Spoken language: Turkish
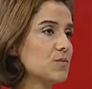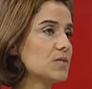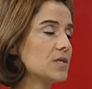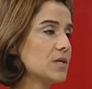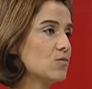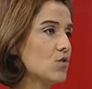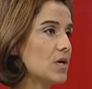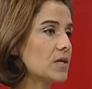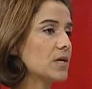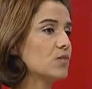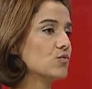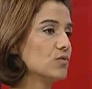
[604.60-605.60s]
değil.
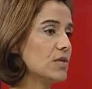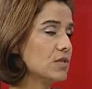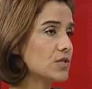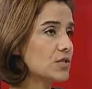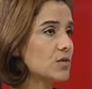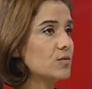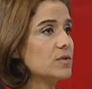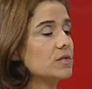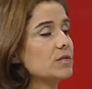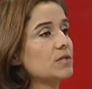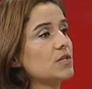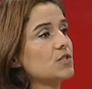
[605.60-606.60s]
Muhakkak bunu
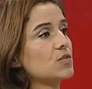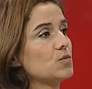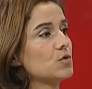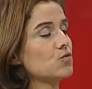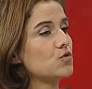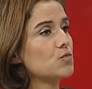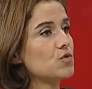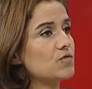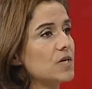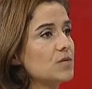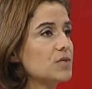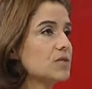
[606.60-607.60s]
değiştirebiliriz. Değiştirme gücümüz
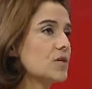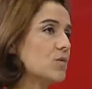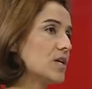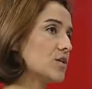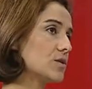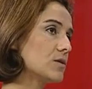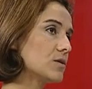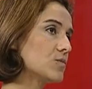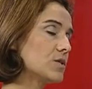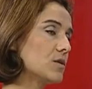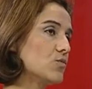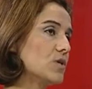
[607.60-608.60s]
var. Biz de
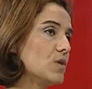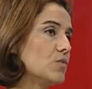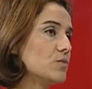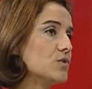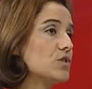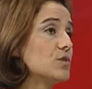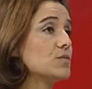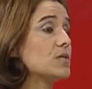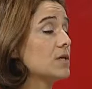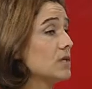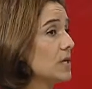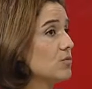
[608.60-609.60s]
başladığımızda bunu yapabileceğimize
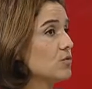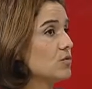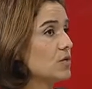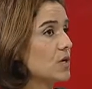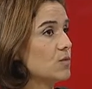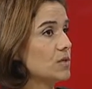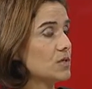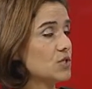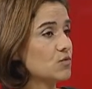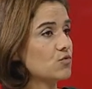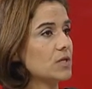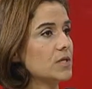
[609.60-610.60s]
inanmıyorduk ama
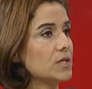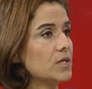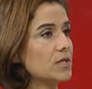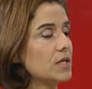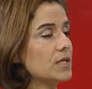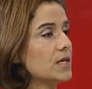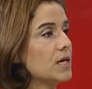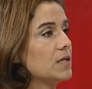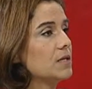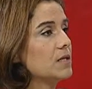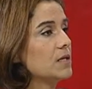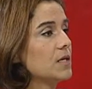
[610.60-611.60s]
iş buralara kadar
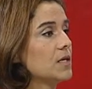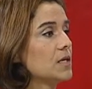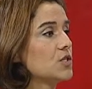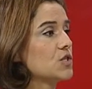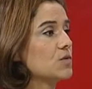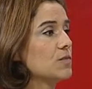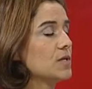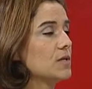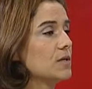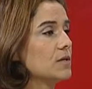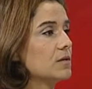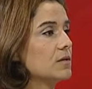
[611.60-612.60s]
geldi
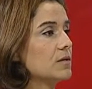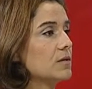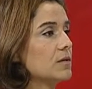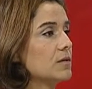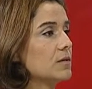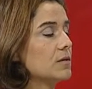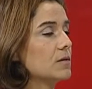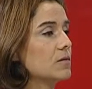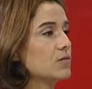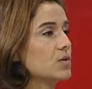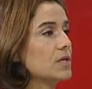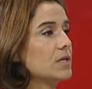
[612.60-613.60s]
Şimdi e,
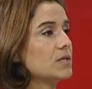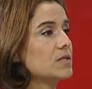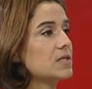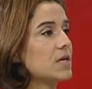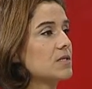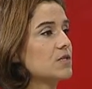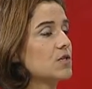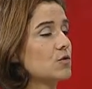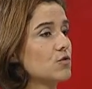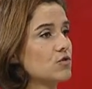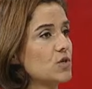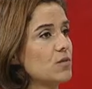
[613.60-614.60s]
bırakın sadece
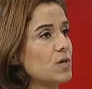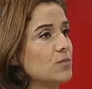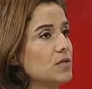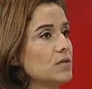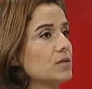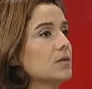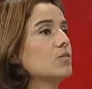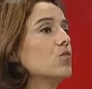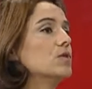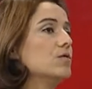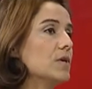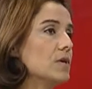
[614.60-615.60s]
Cochabamba'nın
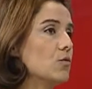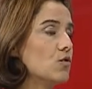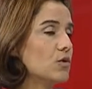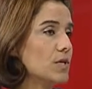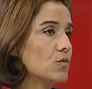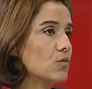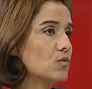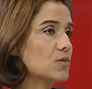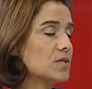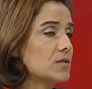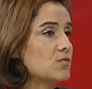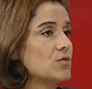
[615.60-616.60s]
Bolivya'ya örnek
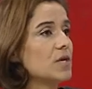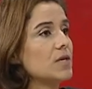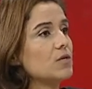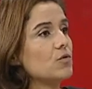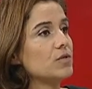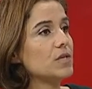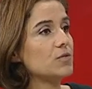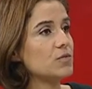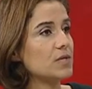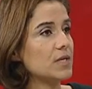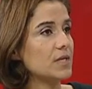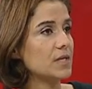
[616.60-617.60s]
olması dünyaya örnek bir
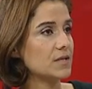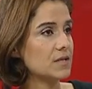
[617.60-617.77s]
hareket